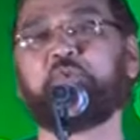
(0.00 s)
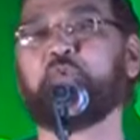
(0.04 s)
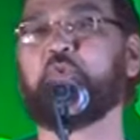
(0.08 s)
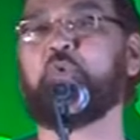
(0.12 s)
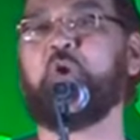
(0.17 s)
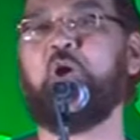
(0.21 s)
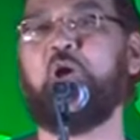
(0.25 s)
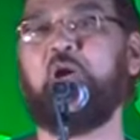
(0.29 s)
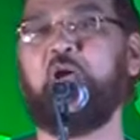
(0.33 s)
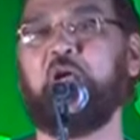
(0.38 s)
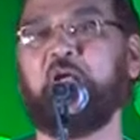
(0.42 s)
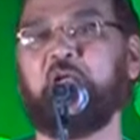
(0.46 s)

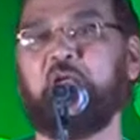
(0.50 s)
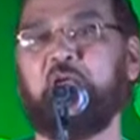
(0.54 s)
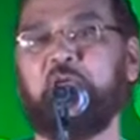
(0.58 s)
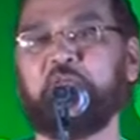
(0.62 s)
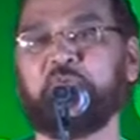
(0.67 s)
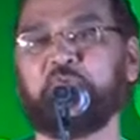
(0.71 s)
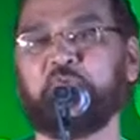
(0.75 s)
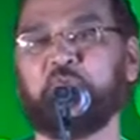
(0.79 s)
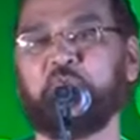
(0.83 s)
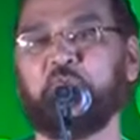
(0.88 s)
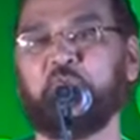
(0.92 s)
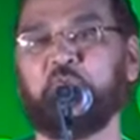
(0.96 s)
छुआ
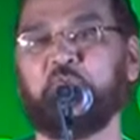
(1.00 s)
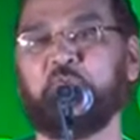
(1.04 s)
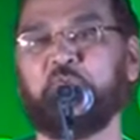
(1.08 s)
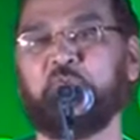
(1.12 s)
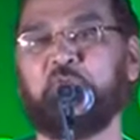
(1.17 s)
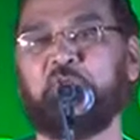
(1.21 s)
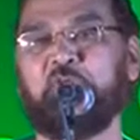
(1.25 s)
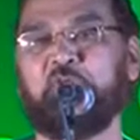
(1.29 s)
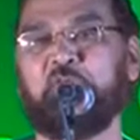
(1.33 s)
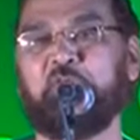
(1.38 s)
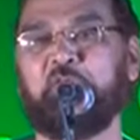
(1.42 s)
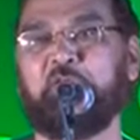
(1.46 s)
आकाश
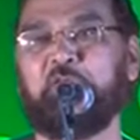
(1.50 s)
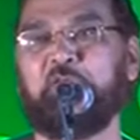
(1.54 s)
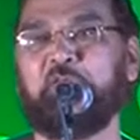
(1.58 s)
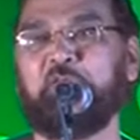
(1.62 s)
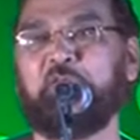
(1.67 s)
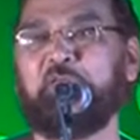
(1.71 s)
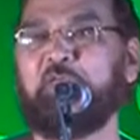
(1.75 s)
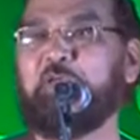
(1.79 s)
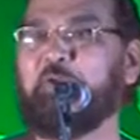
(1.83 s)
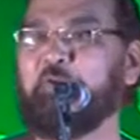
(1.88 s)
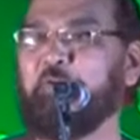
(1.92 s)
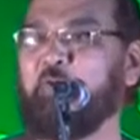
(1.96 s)

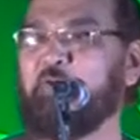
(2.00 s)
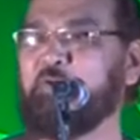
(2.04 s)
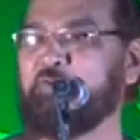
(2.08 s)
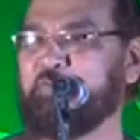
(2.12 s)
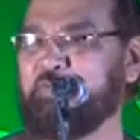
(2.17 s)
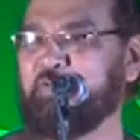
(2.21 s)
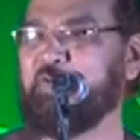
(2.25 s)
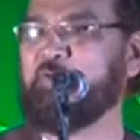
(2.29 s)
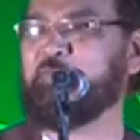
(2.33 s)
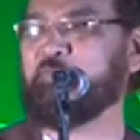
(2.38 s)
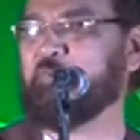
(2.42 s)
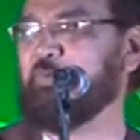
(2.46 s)
को एक और
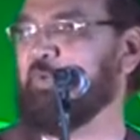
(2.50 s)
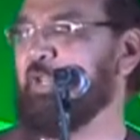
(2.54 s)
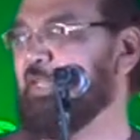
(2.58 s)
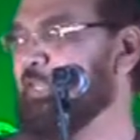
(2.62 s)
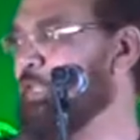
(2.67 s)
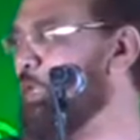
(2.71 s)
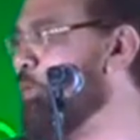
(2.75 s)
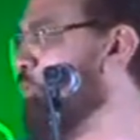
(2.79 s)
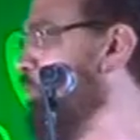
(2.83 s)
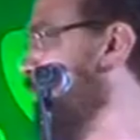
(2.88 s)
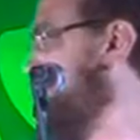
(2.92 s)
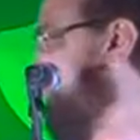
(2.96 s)
शेर
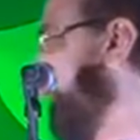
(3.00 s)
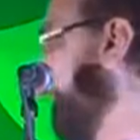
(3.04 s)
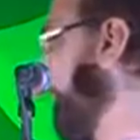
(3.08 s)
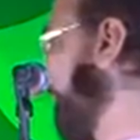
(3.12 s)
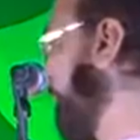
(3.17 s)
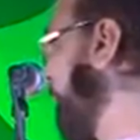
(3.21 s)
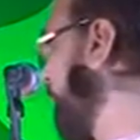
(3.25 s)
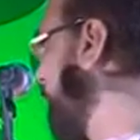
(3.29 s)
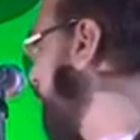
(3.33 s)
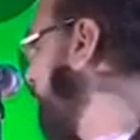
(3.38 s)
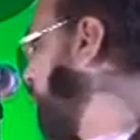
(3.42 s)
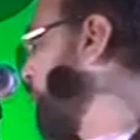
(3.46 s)
सुनाता हूं अपने
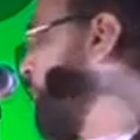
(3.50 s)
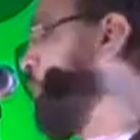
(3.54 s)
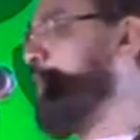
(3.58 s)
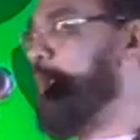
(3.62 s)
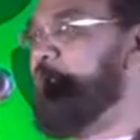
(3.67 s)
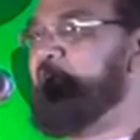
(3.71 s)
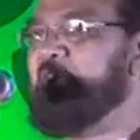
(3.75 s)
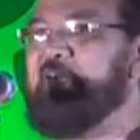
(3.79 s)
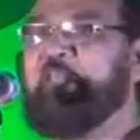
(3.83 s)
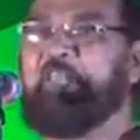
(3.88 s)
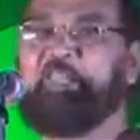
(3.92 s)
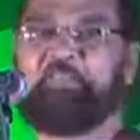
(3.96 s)
दोस्तों के
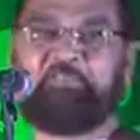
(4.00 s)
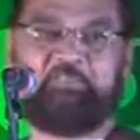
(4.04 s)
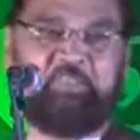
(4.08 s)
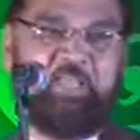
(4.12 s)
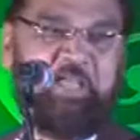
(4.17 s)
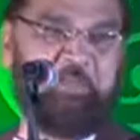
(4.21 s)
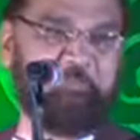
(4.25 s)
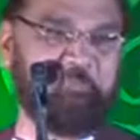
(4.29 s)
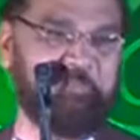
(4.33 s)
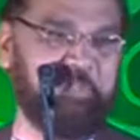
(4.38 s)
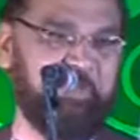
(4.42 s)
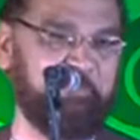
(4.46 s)
हवाले से
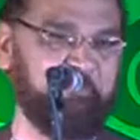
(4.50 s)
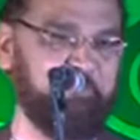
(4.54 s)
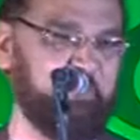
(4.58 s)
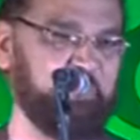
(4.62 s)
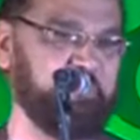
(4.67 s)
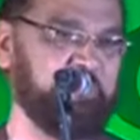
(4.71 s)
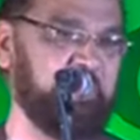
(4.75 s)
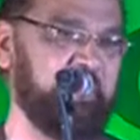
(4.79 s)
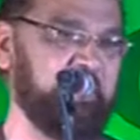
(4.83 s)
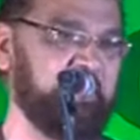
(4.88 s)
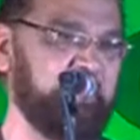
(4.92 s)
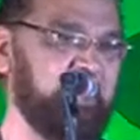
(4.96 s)
आप तक
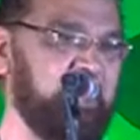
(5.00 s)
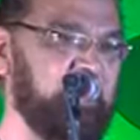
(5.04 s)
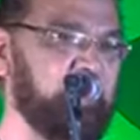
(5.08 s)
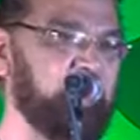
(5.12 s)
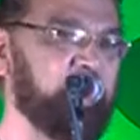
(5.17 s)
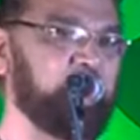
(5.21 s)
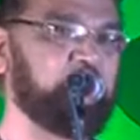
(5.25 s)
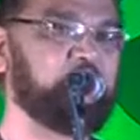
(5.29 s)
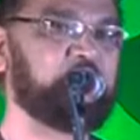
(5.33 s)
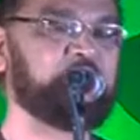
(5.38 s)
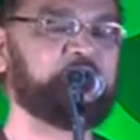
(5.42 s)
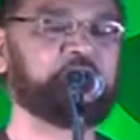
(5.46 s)
पहुंचाता हूं